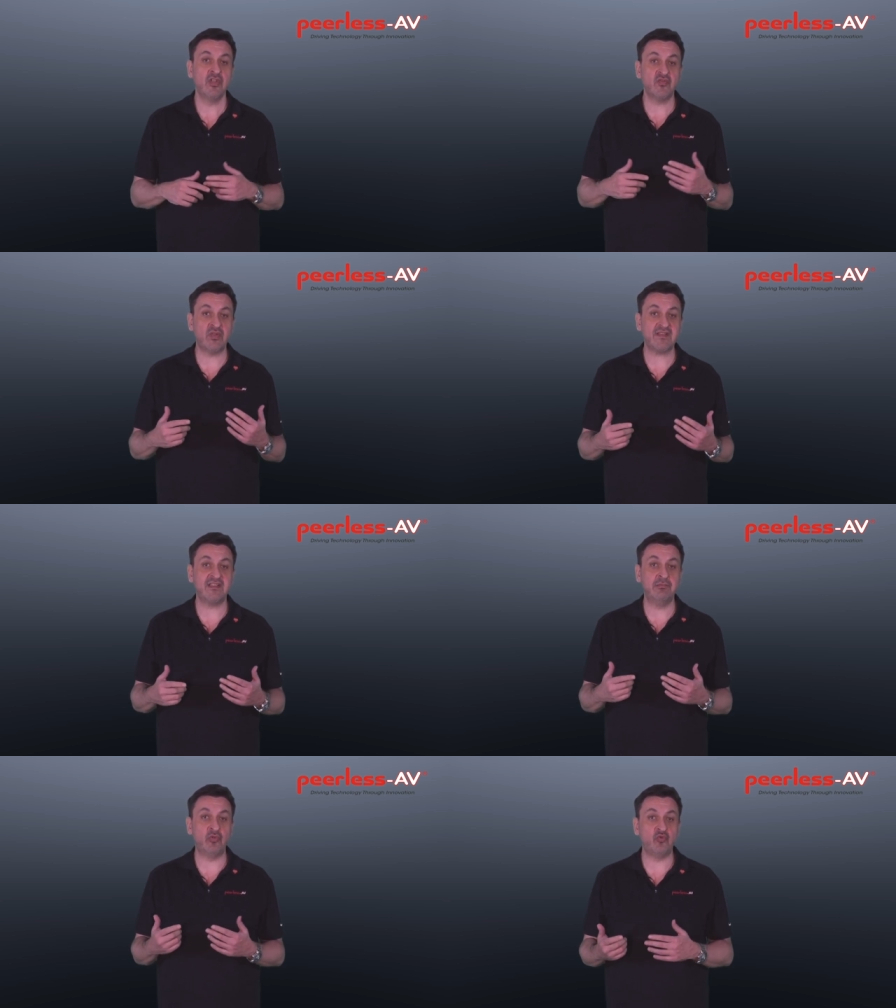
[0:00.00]
sodass sie
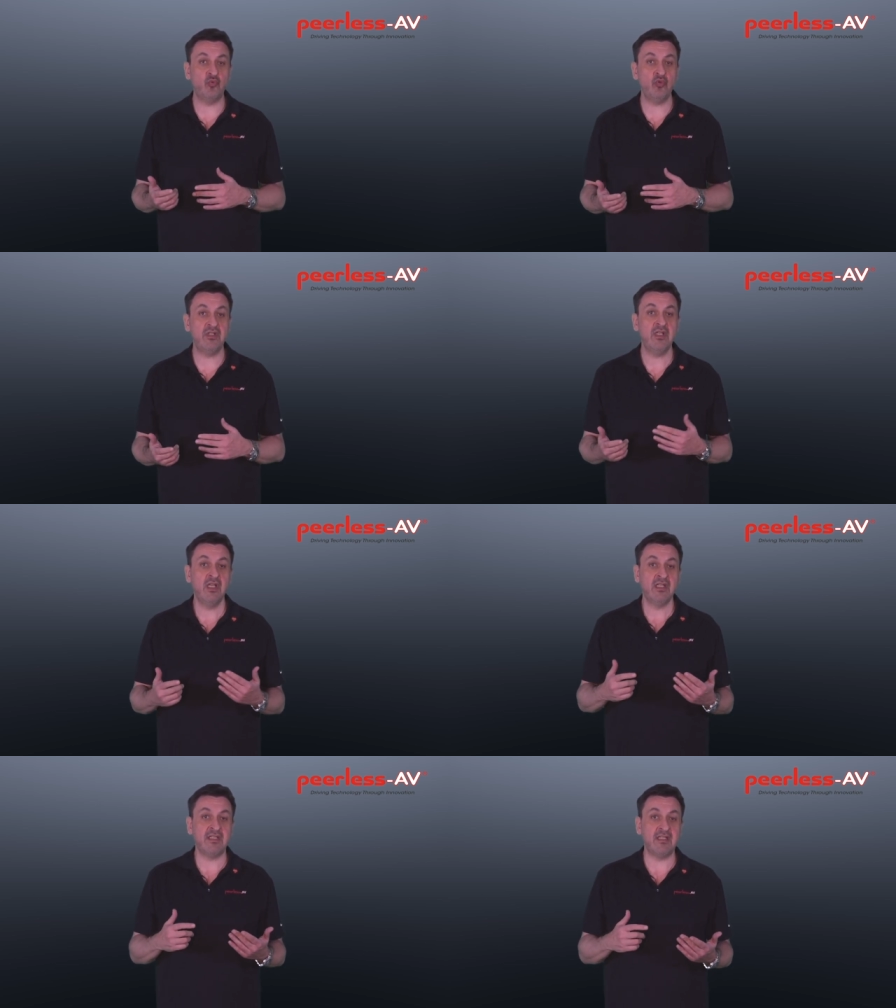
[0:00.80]
die Module,
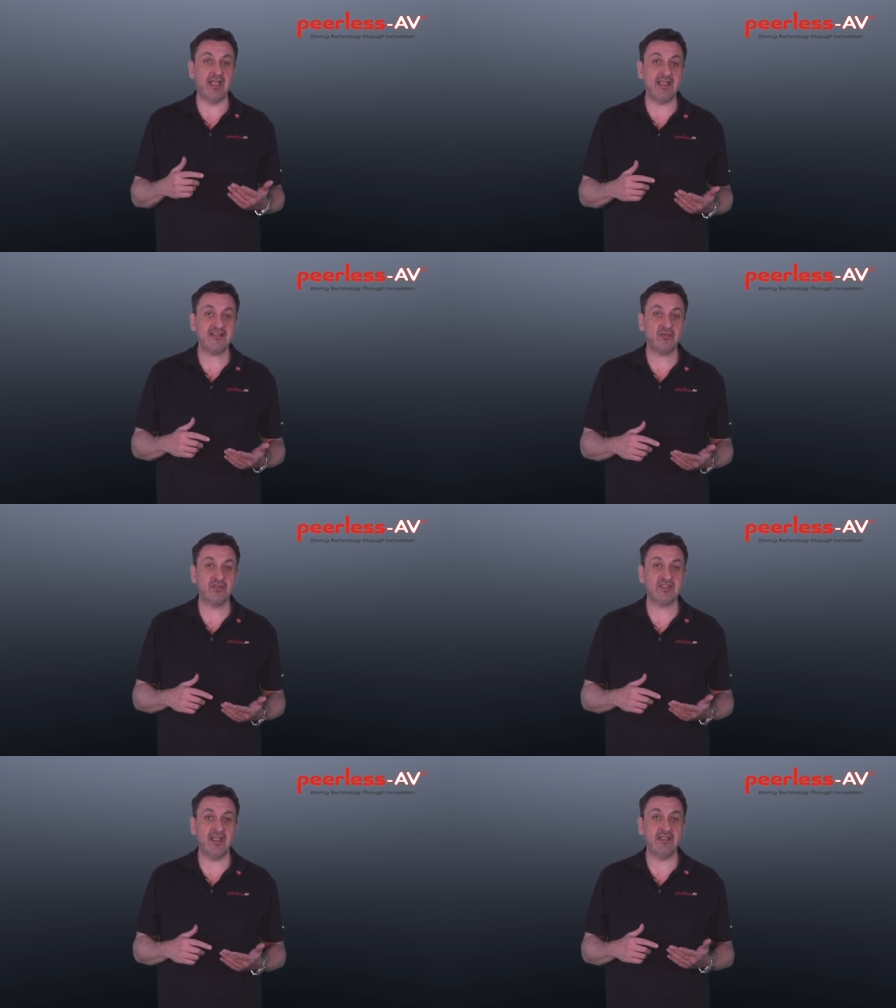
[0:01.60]
die
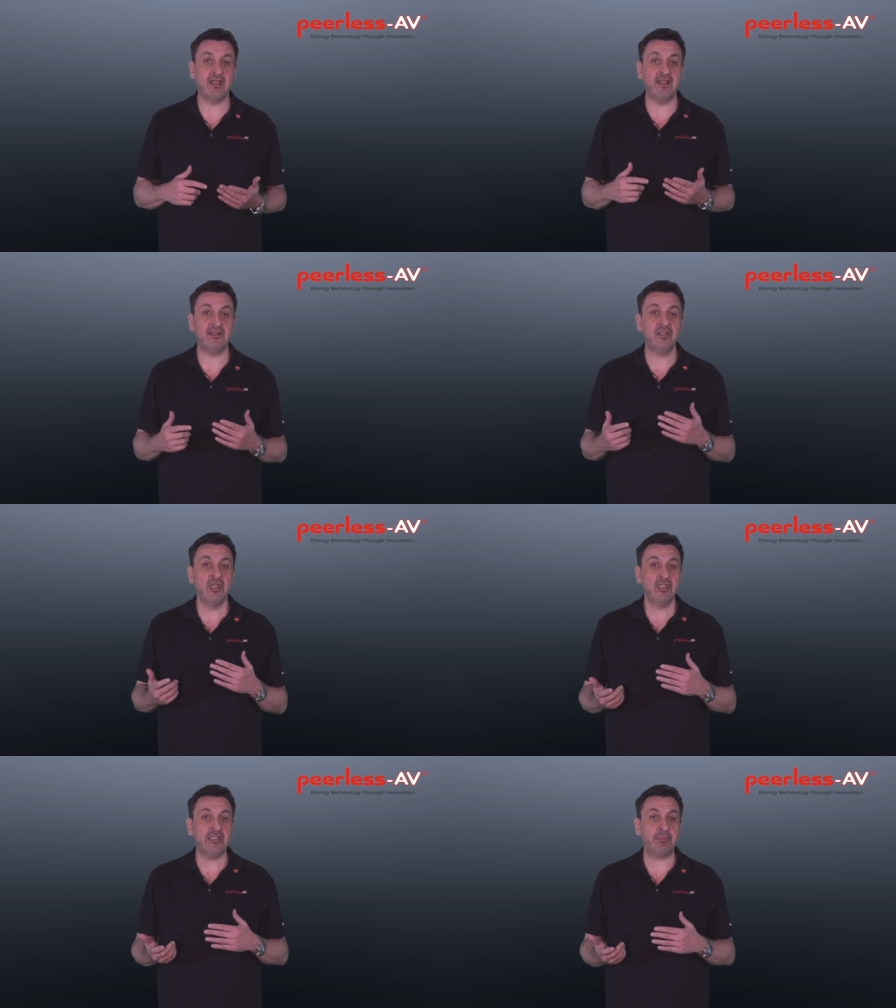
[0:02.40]
Leistungseinheit,
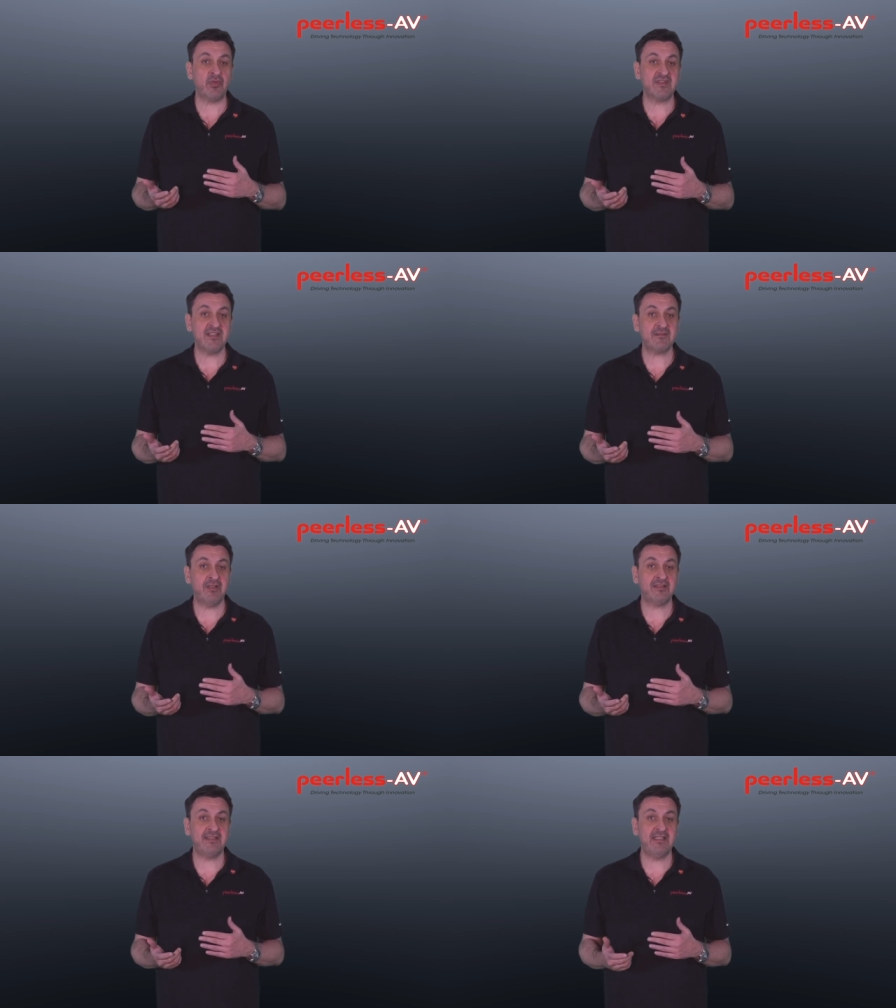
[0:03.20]
die
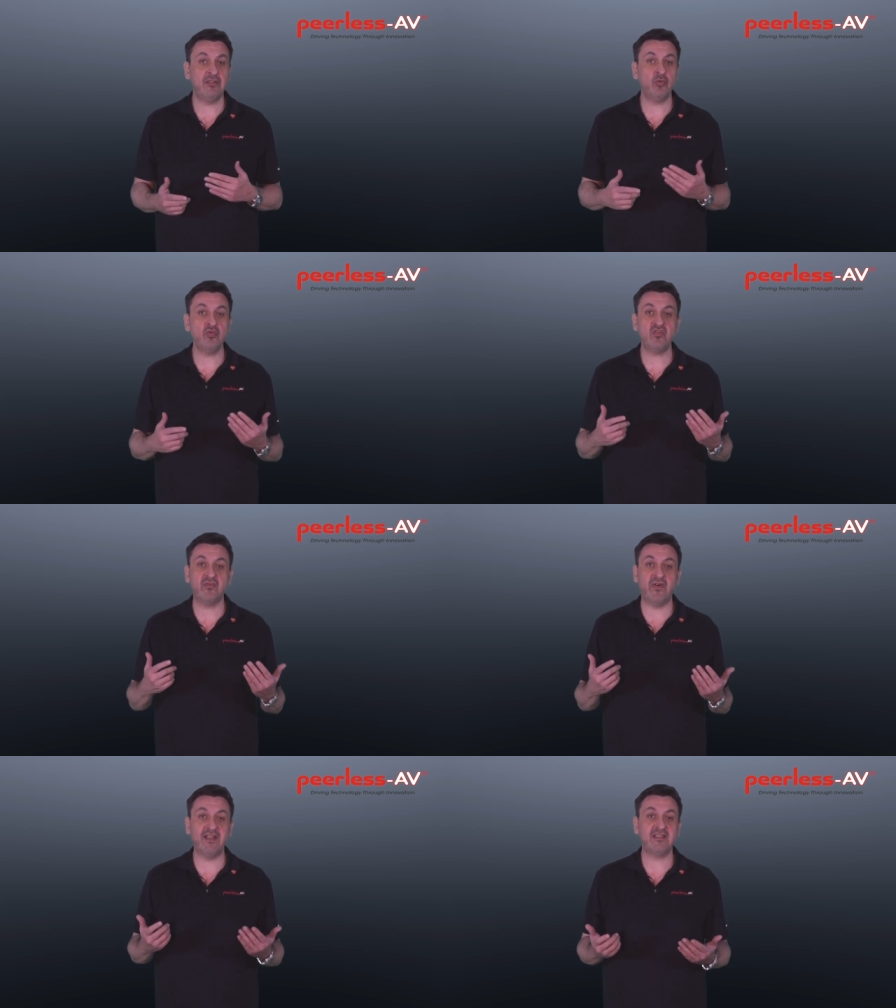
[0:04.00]
Prozessplatinen und
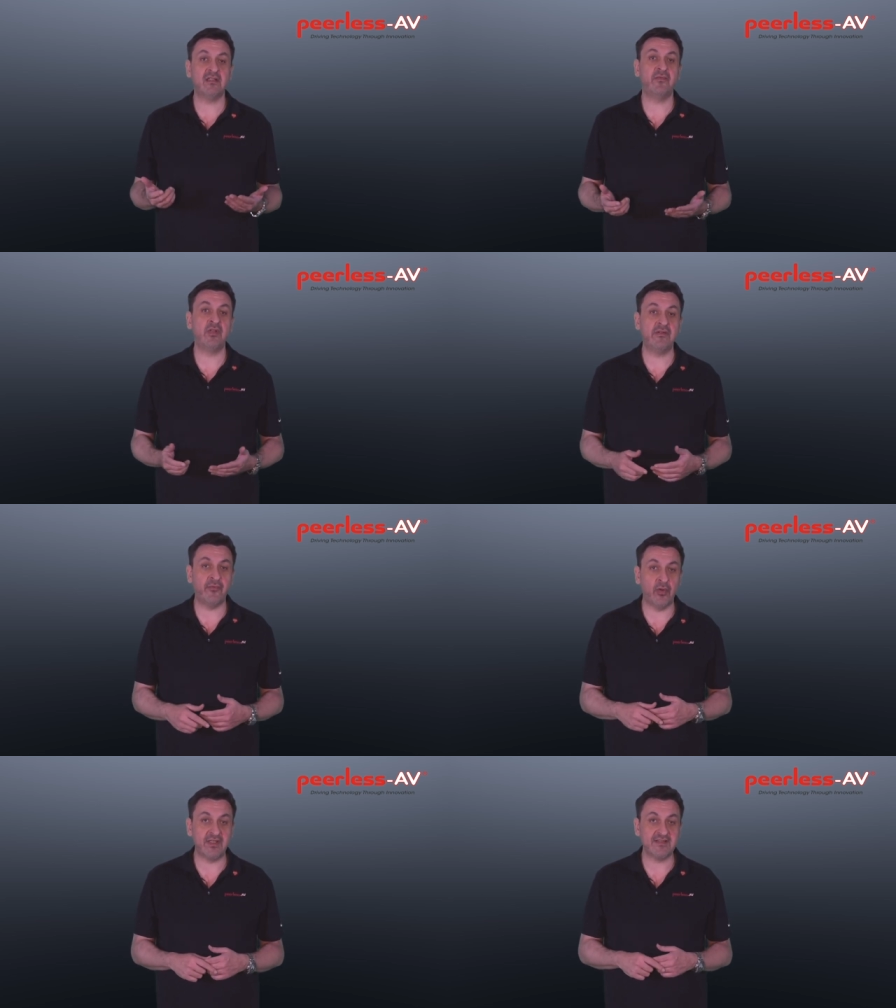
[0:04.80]
so weiter von der
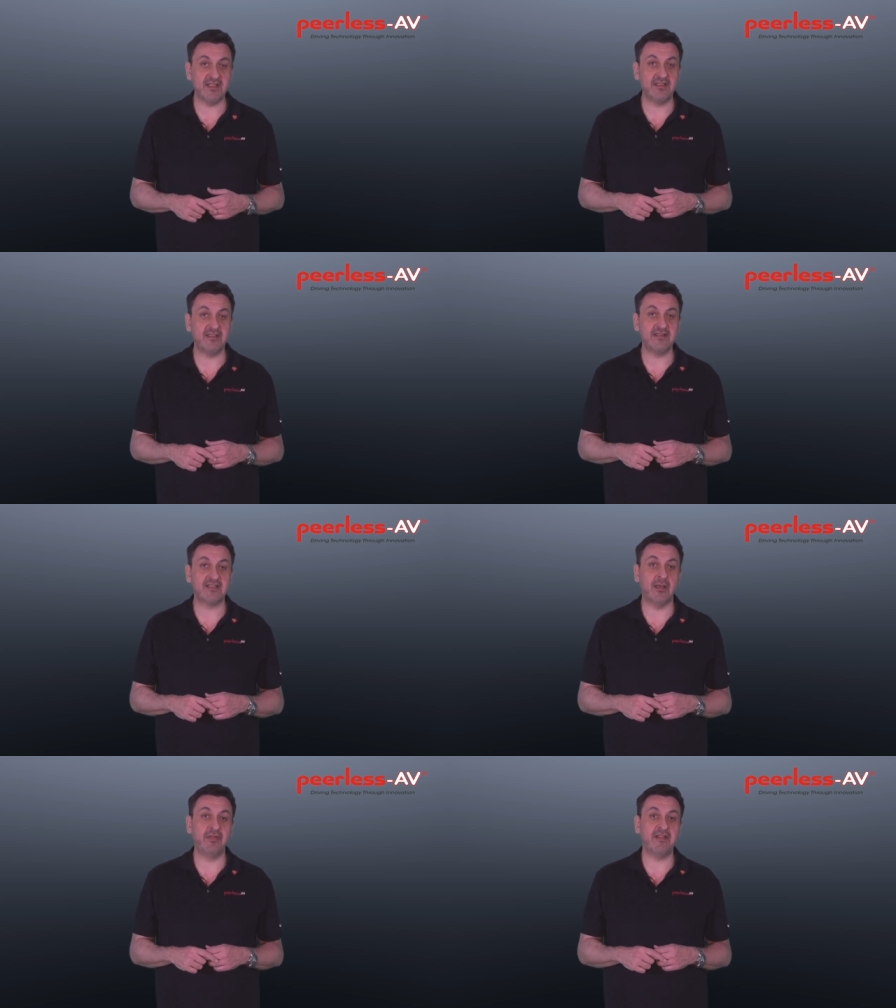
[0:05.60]
Vorderseite des
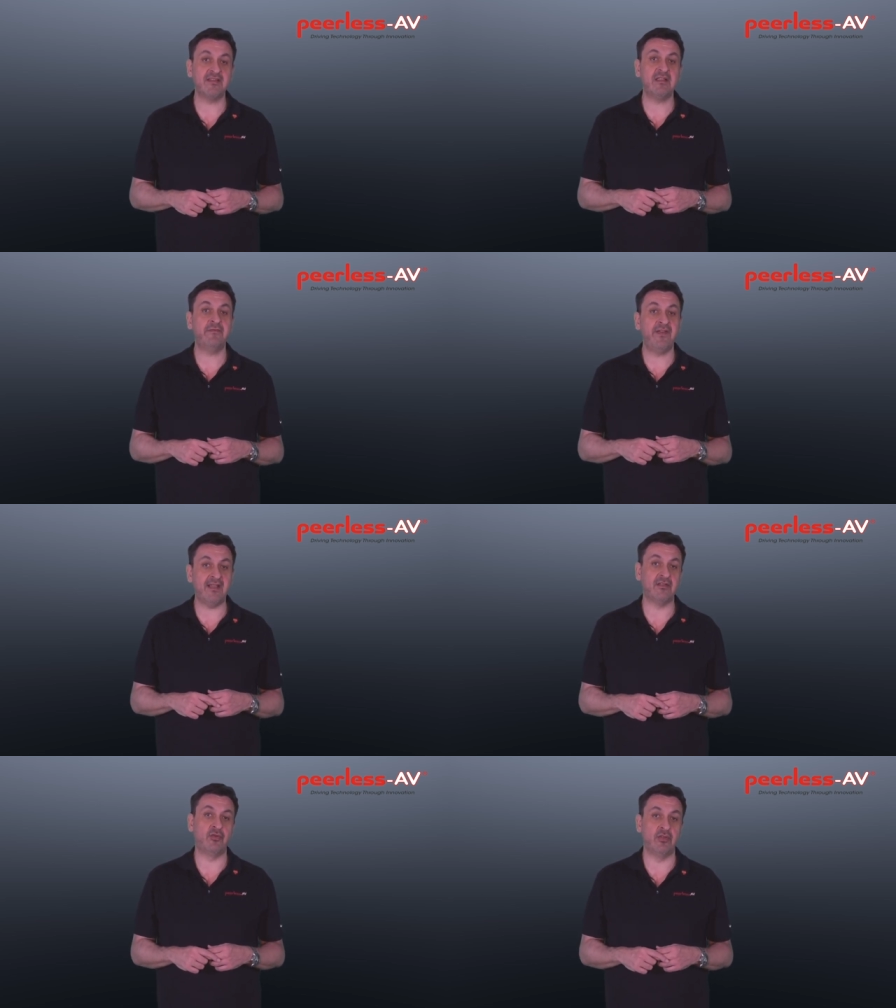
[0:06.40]
Kabinetts
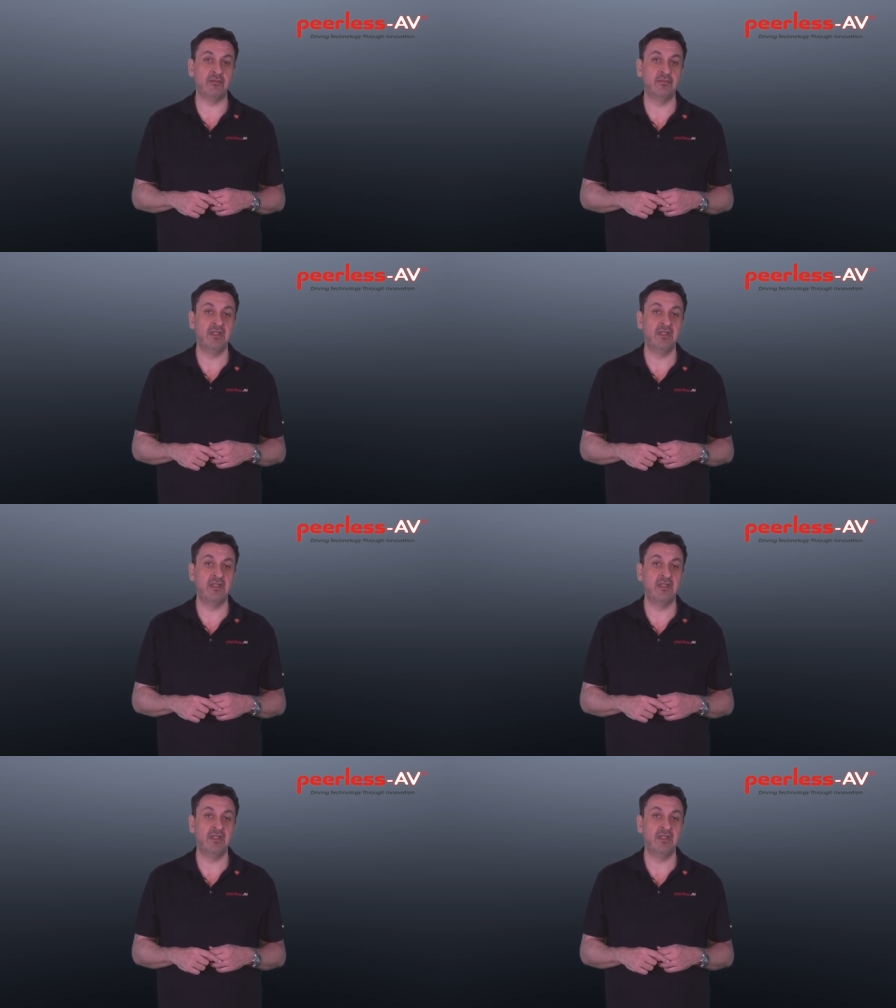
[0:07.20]
entfernen können.